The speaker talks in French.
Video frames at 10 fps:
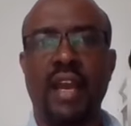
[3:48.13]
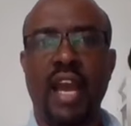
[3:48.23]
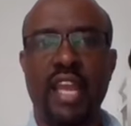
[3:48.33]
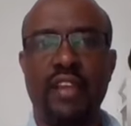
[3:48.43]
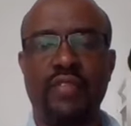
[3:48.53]

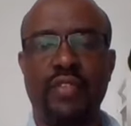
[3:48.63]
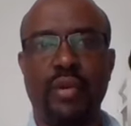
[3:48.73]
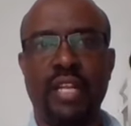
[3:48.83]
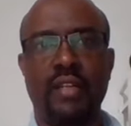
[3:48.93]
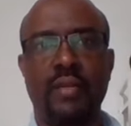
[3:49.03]
Salut à
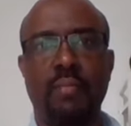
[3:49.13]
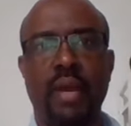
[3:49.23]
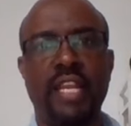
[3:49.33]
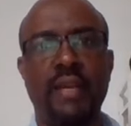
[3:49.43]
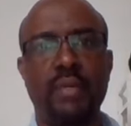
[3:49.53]
tous,
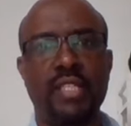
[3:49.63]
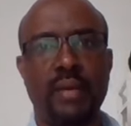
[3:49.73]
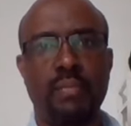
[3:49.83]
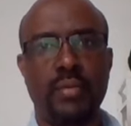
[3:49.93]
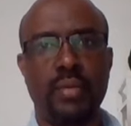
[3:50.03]
mon nom est
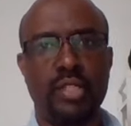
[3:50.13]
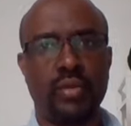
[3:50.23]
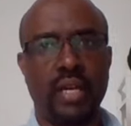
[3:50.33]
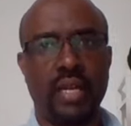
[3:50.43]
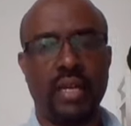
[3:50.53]
Abebe
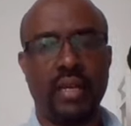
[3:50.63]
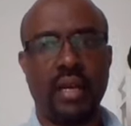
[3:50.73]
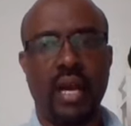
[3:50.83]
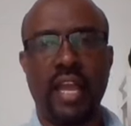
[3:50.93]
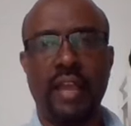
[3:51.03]
Chukala. Je
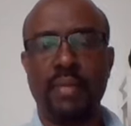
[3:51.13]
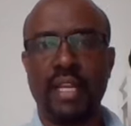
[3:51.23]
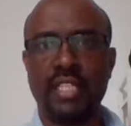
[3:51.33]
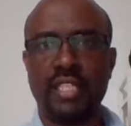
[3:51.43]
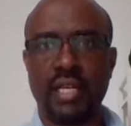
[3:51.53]
suis enseignant
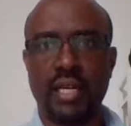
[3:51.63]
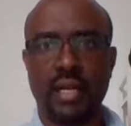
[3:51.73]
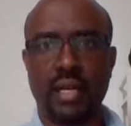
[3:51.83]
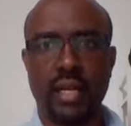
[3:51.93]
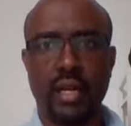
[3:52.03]
de
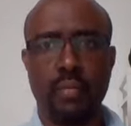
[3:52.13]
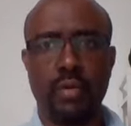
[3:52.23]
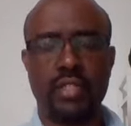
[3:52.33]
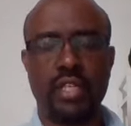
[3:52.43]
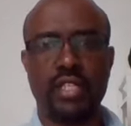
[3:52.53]
télédétection et
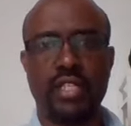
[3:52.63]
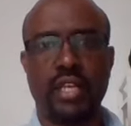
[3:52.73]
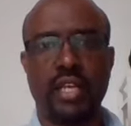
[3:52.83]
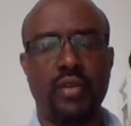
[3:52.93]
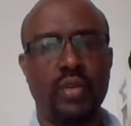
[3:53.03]
de
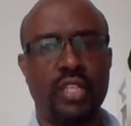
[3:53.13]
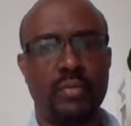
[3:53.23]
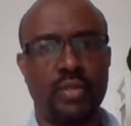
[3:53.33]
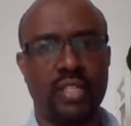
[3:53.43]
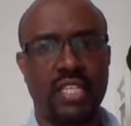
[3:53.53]
productivité de
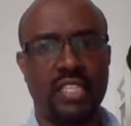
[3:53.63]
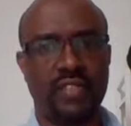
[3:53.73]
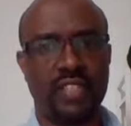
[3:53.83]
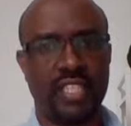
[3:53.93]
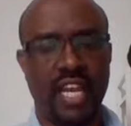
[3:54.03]
l'eau à
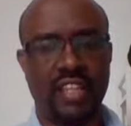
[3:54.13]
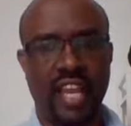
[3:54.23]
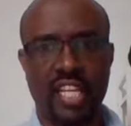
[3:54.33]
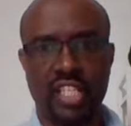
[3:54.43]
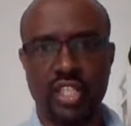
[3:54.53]

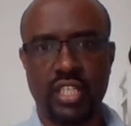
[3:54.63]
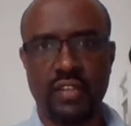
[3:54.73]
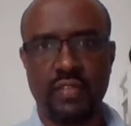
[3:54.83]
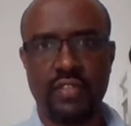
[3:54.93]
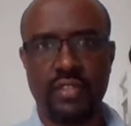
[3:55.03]
IHE DEPT.